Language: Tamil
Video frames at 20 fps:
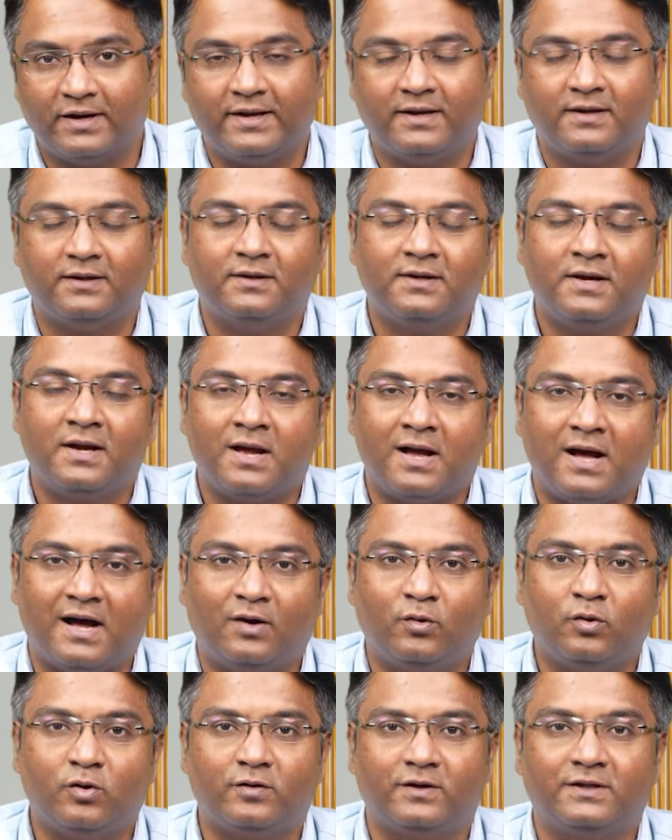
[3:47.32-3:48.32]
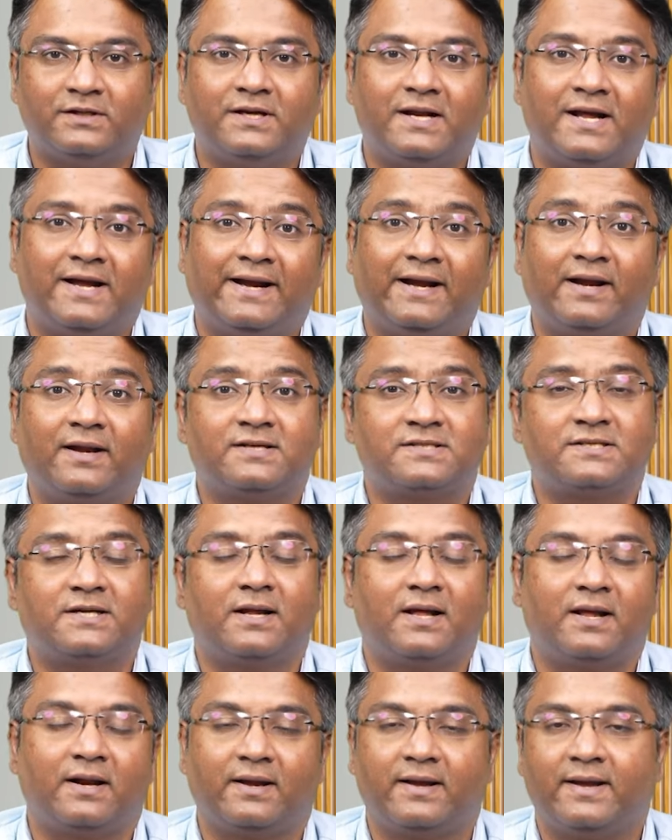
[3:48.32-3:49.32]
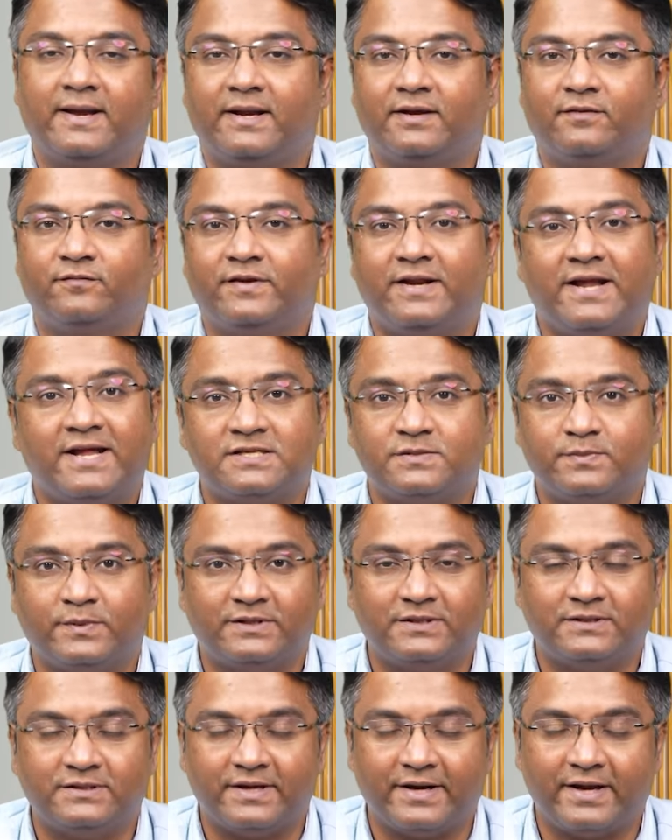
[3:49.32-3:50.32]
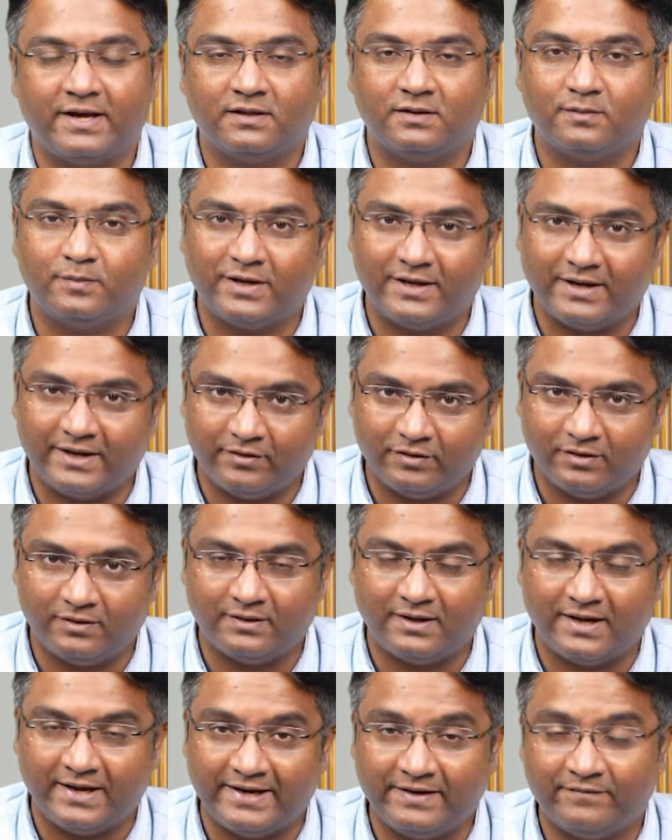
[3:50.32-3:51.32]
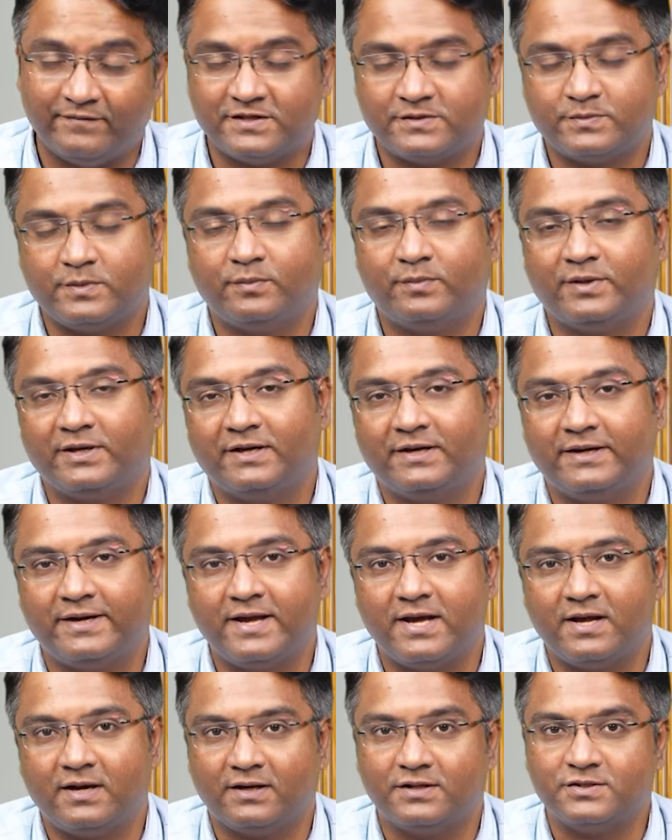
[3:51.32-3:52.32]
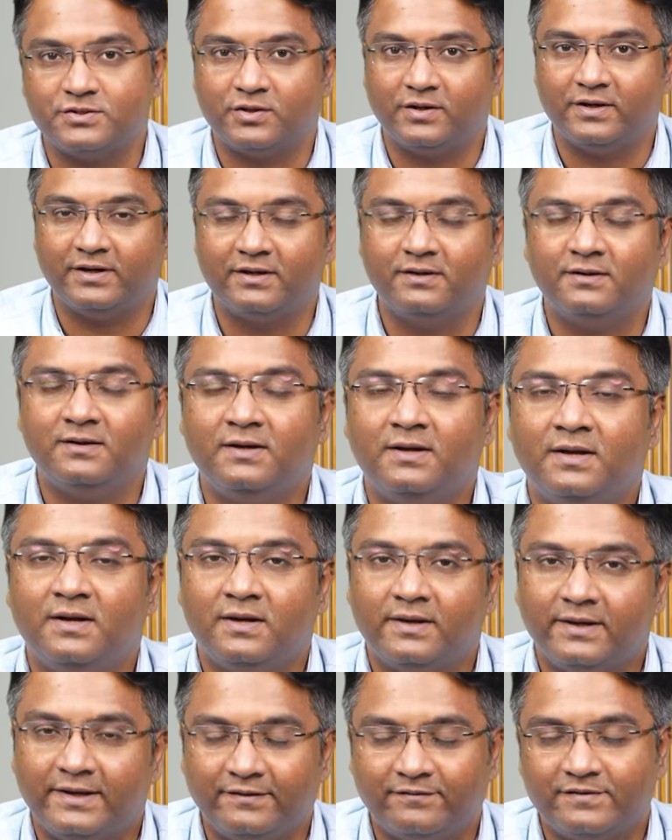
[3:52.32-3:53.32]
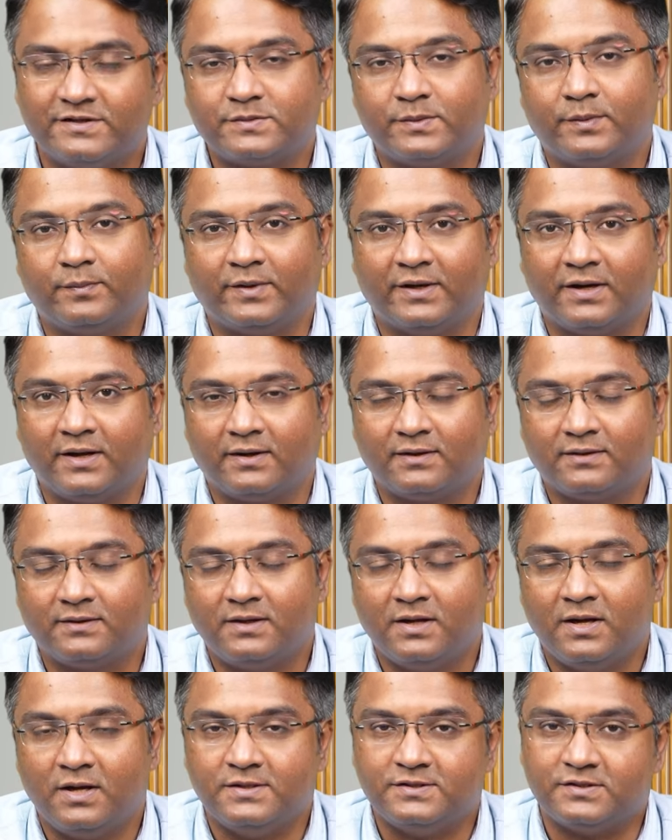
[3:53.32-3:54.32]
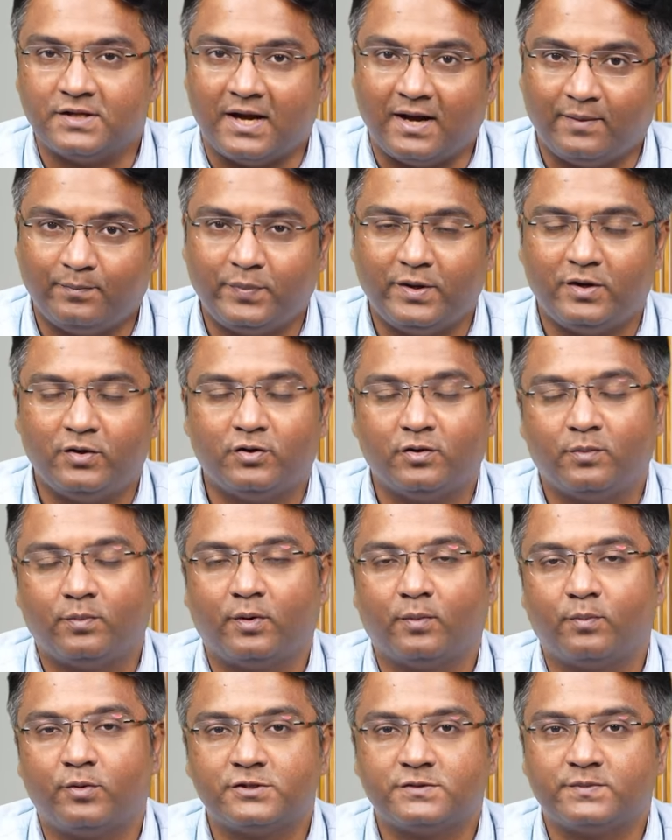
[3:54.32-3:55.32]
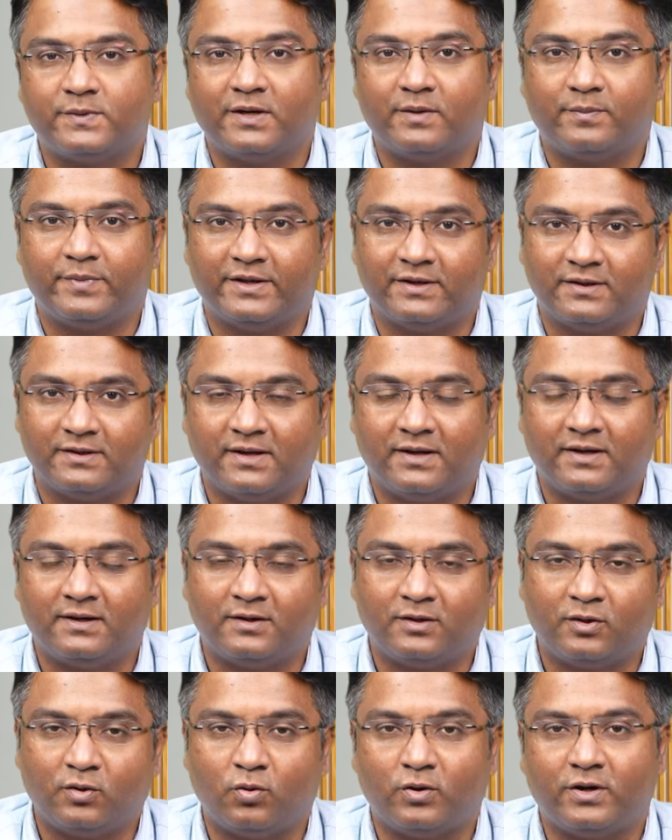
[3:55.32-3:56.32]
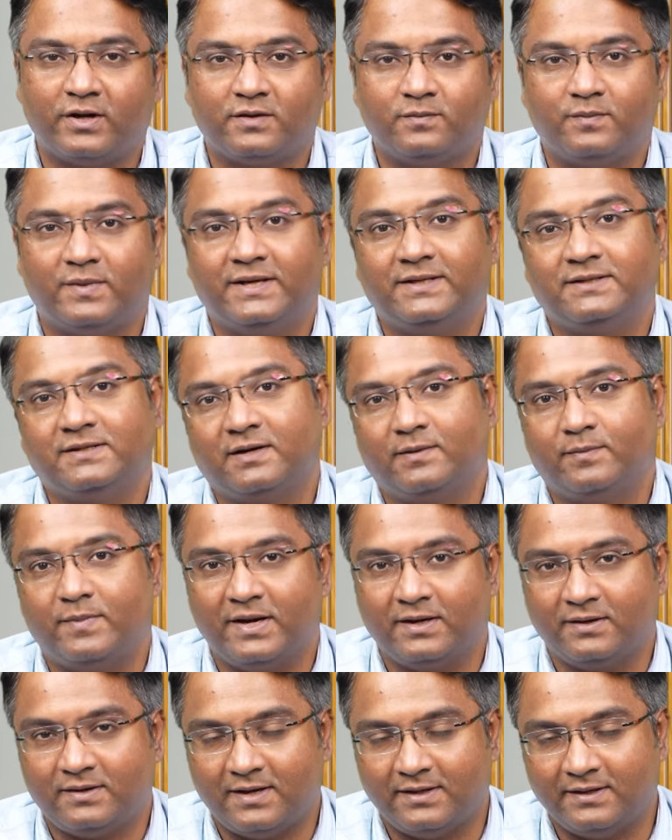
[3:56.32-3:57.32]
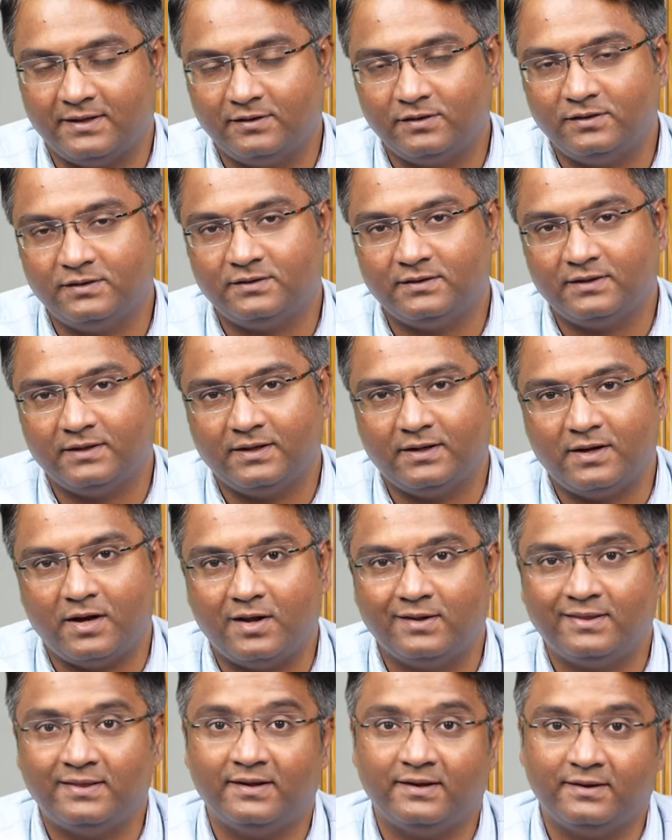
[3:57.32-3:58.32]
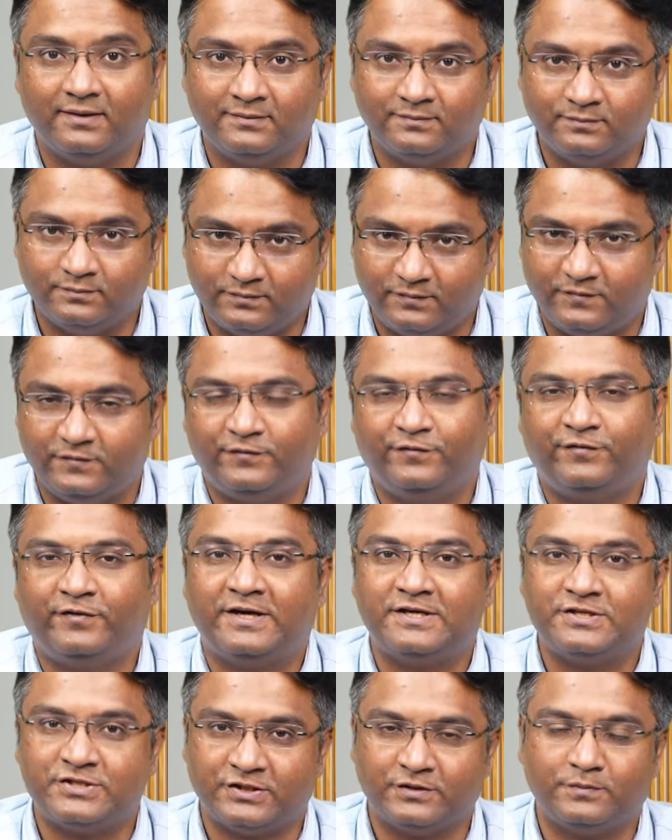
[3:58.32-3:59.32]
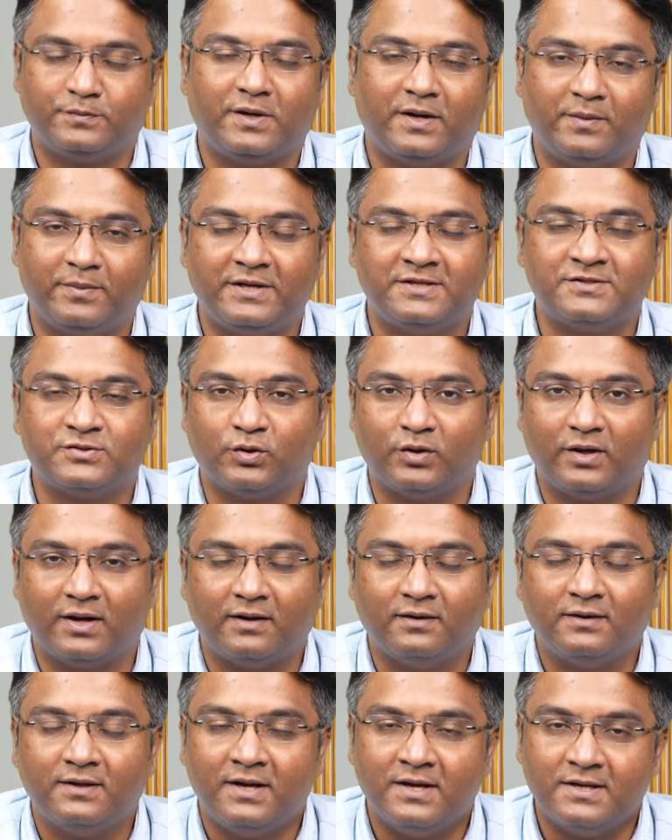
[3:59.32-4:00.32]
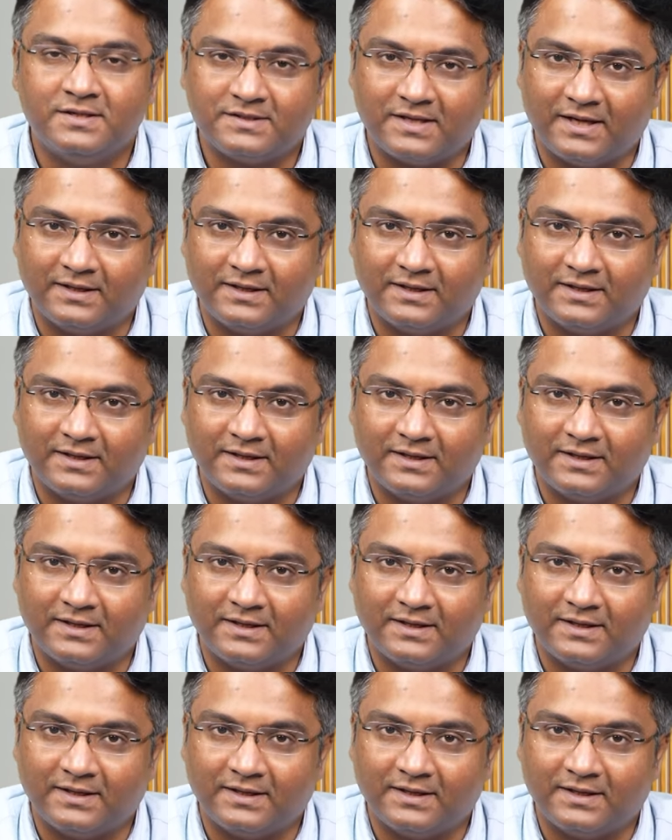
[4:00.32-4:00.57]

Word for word: இல்லையா அவர் வந்து நான் இன்ட்ரெஸ்டடாக இருக்கேன் எனக்கு ஃபினான்ஸ் பற்றி தெரியாது பட் நான் இன்வெஸ்ட்மெண்ட் பண்ண ரெடியாக இருக்கேன்னு சொல்லிட்டு இன்வெஸ்ட்மெண்ட் பண்ணார் ஸோ அப்போ அவர் ப்ரப்போஸ் பண்ண பேர் தான் கோட்டக் மஹிந்திரா பேங்க் அதாவது அந்த ஃப்ரெண்ட்ஷிப் அப்படின்னு சொல்லலாம் ஸோ